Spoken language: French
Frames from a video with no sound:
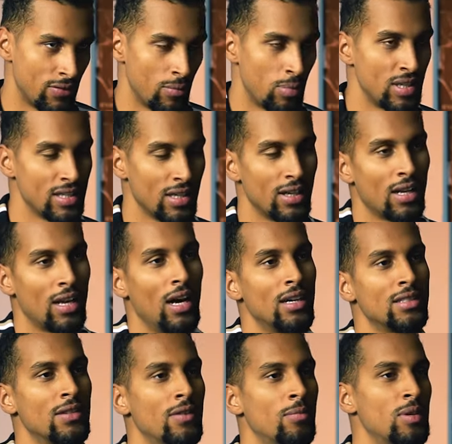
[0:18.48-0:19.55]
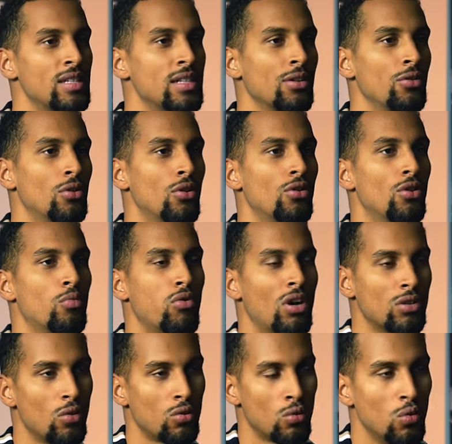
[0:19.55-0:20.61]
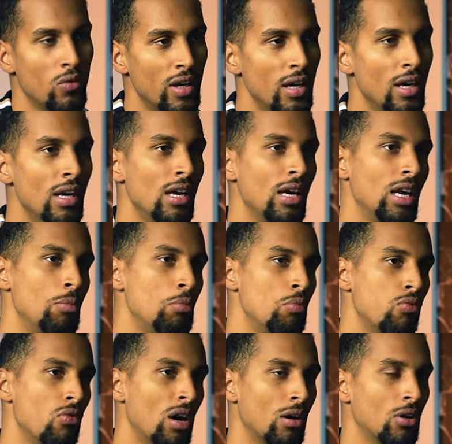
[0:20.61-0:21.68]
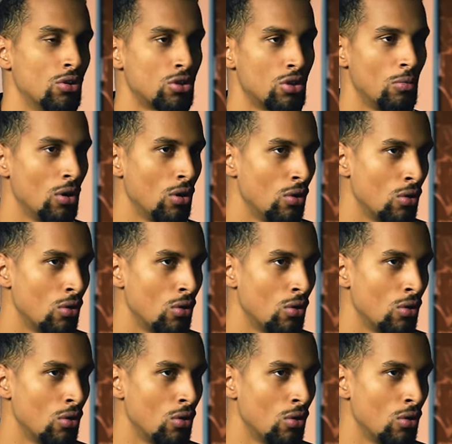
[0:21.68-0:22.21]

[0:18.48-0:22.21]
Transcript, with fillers: fait plaisir d'être là, ça fait plaisir de, pouvoir te retrouver et puis pouvoir justement